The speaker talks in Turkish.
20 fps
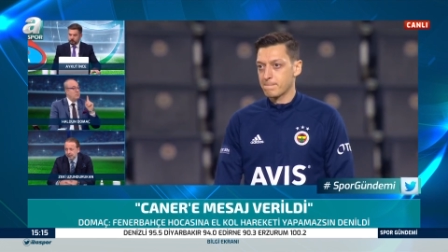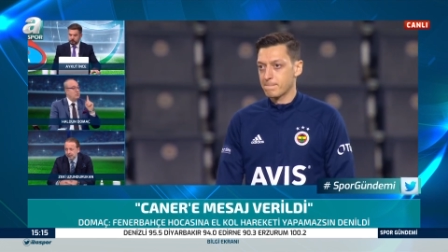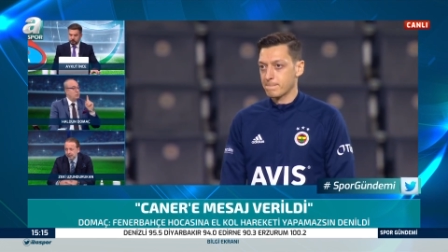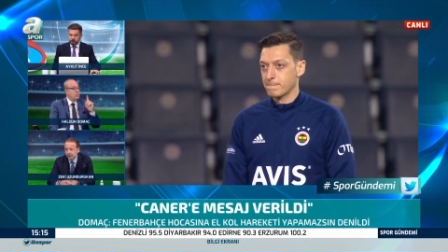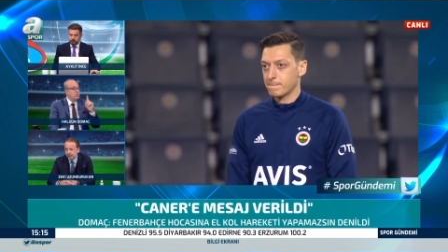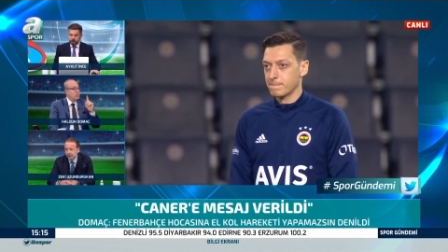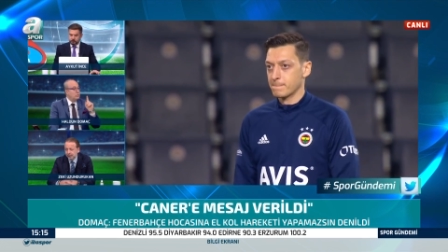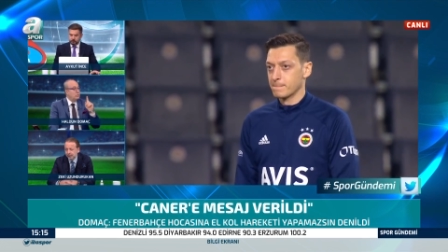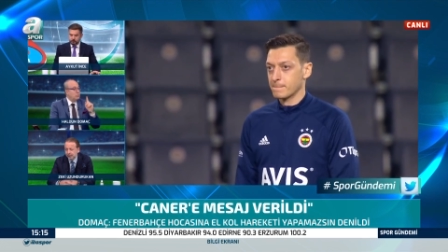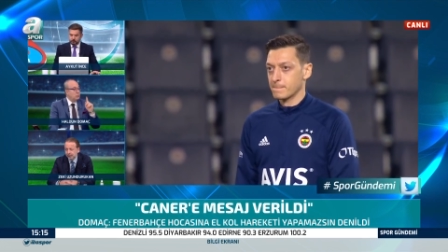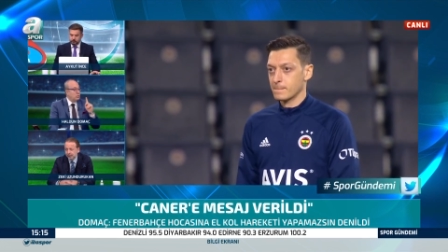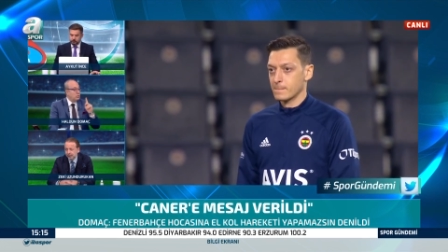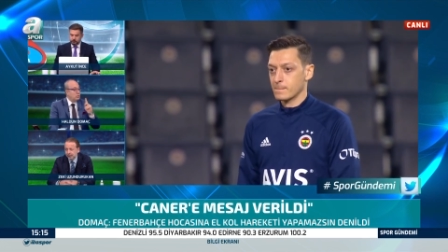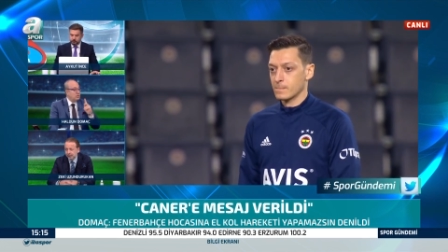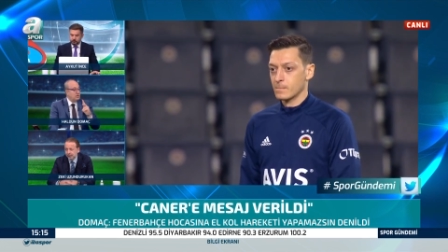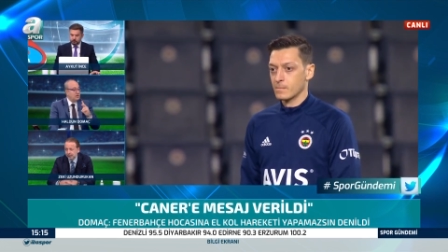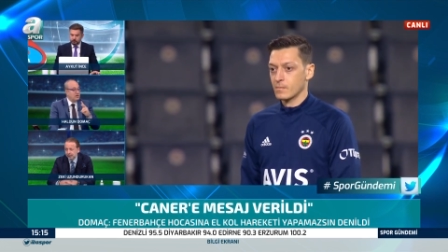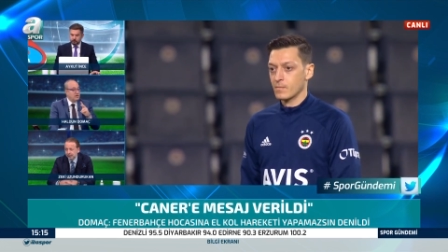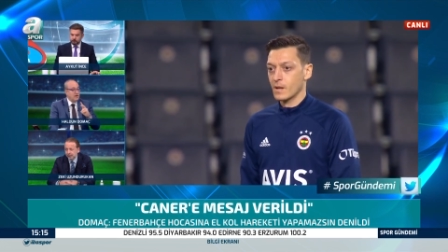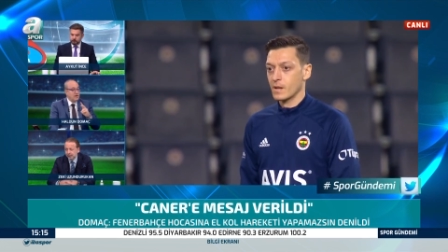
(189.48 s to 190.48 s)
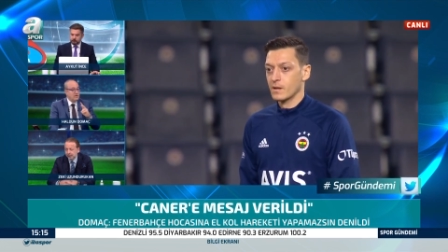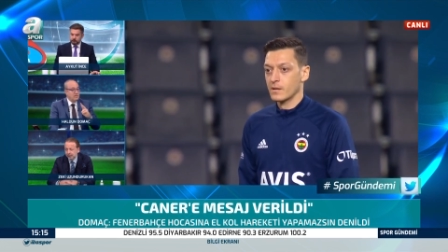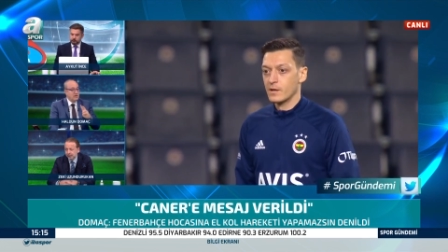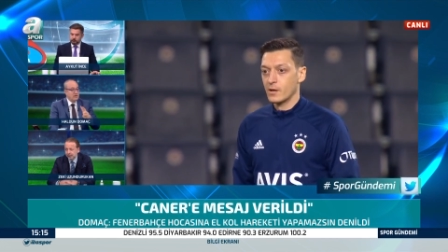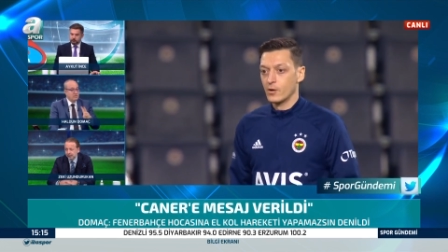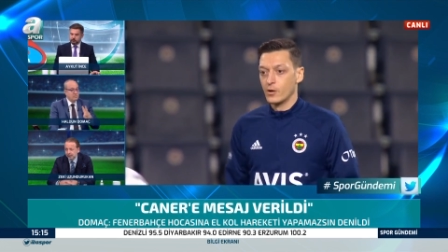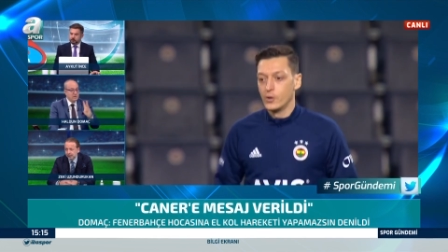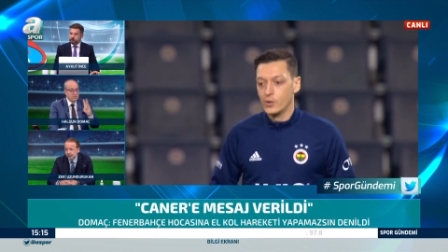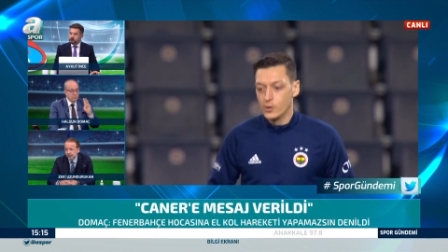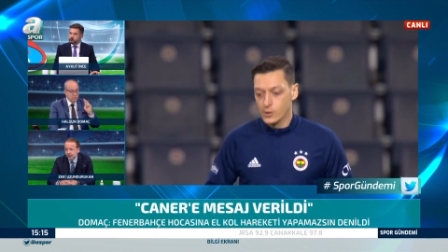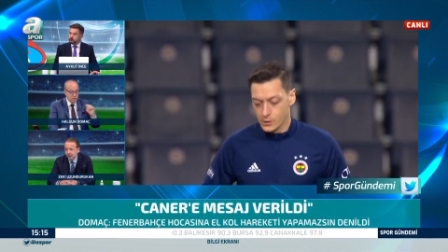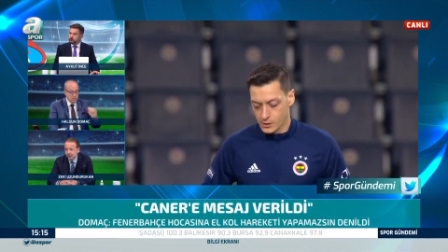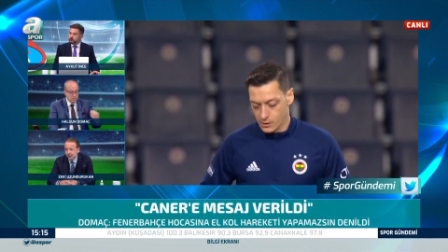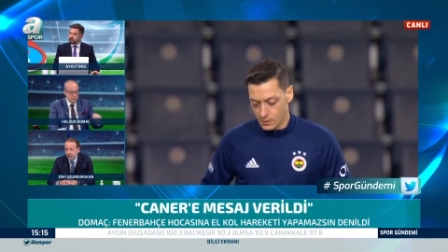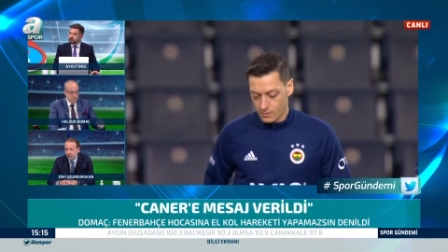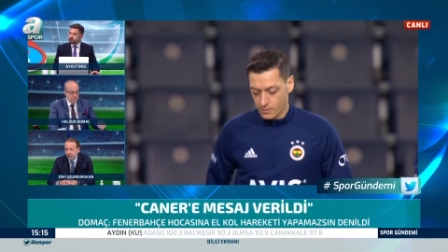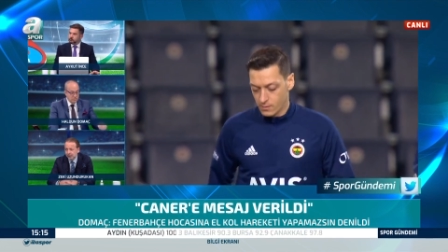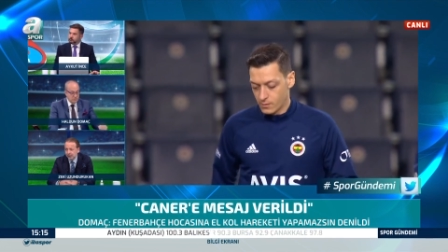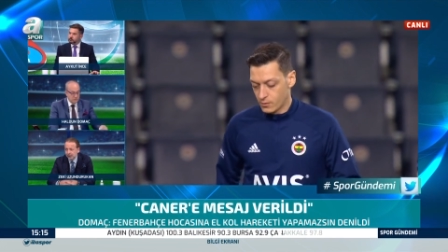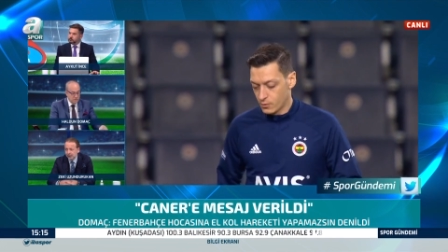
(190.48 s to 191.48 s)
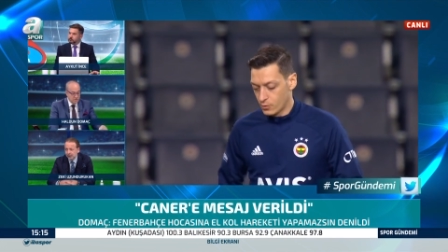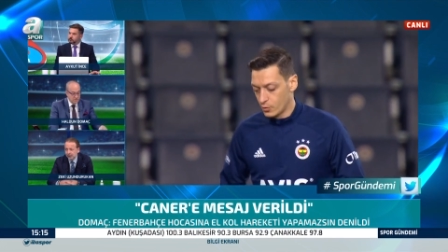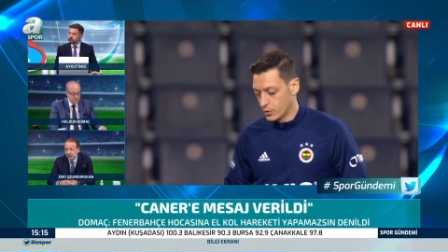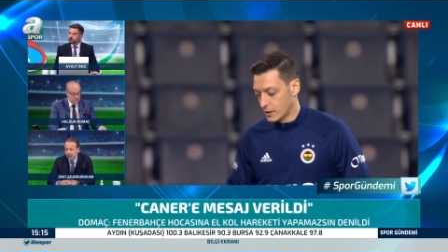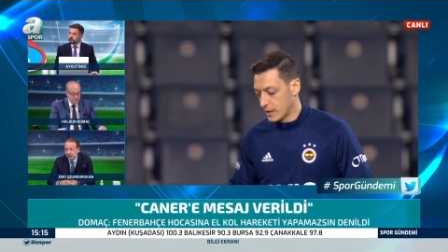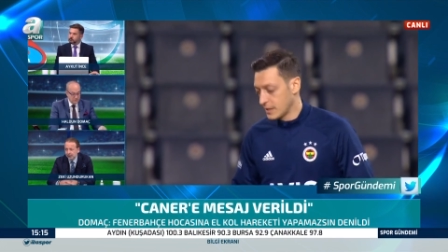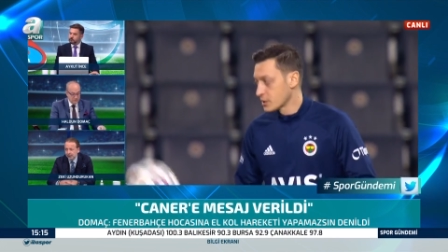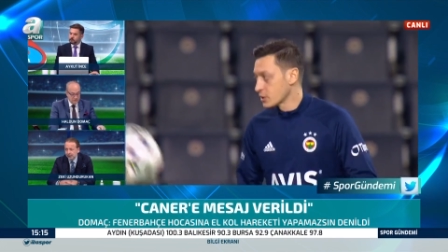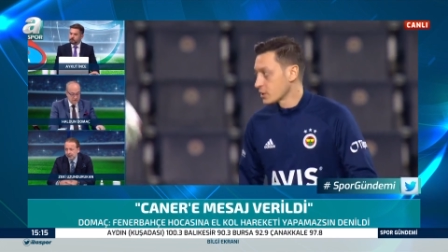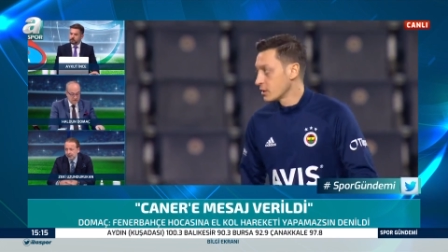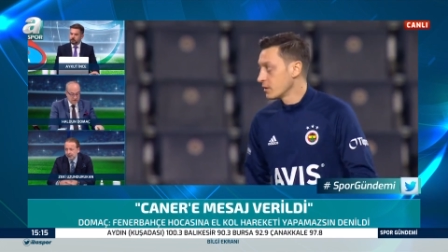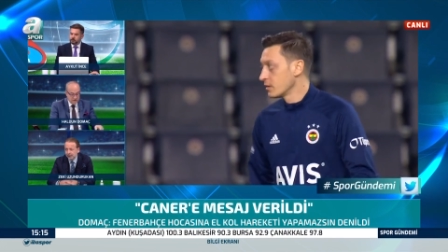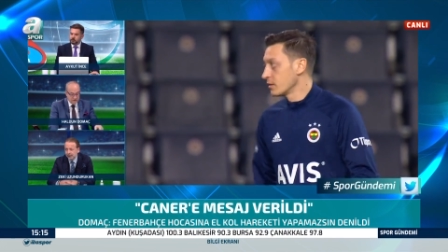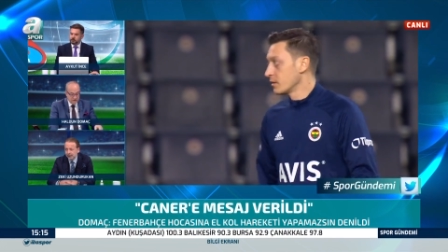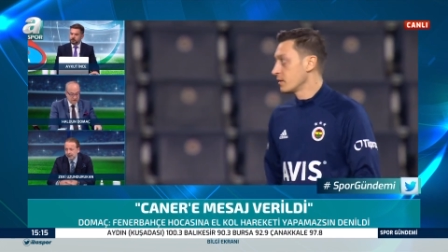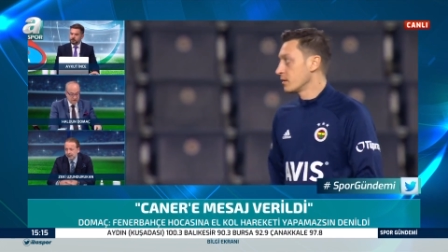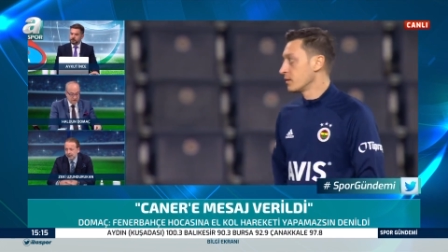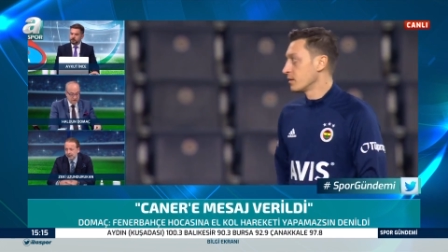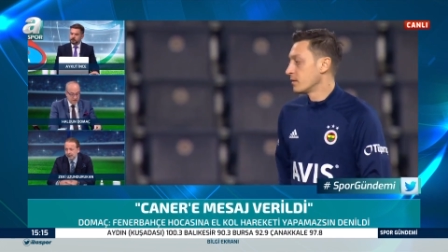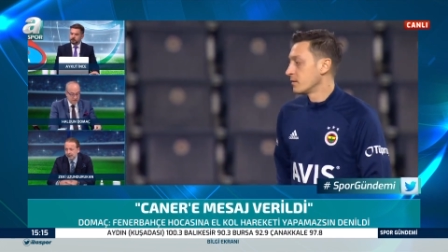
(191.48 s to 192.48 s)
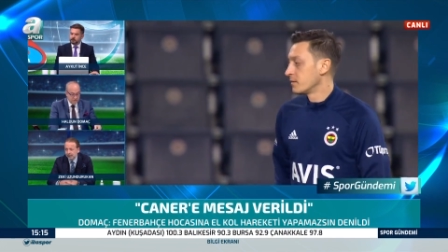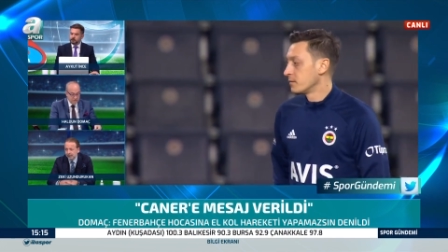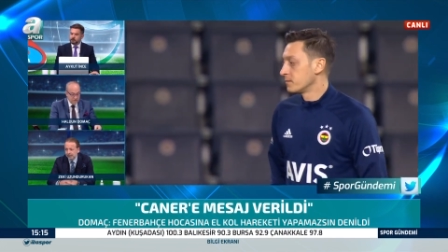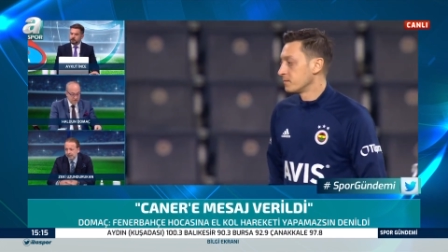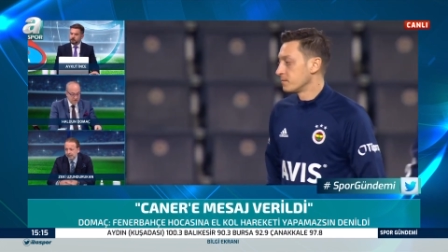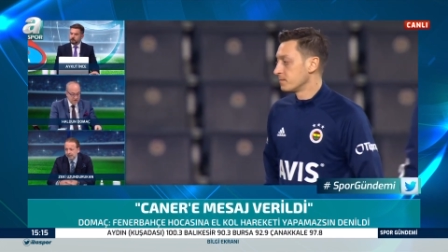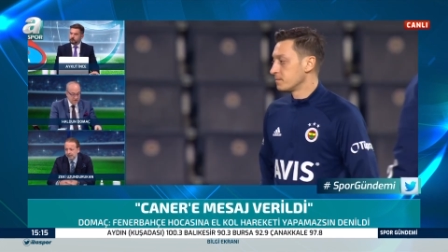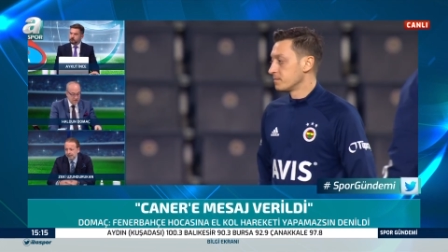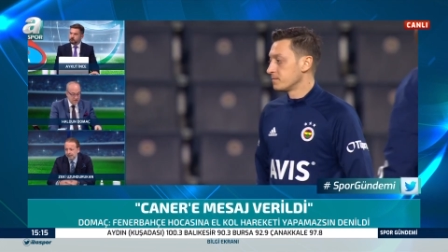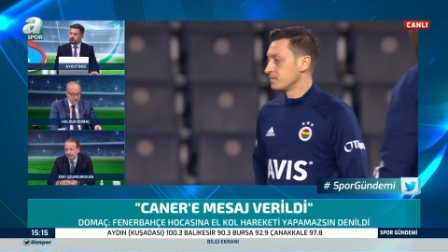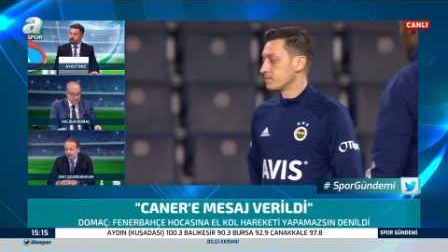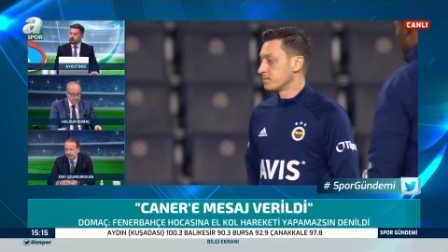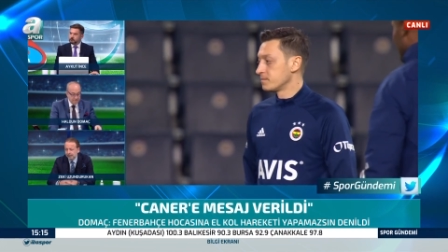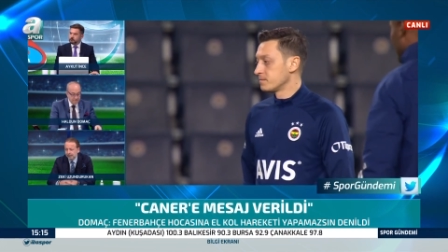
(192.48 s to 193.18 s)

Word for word: önemli nokta daha var. Bilmiyorum e, katılacak mı Zeki?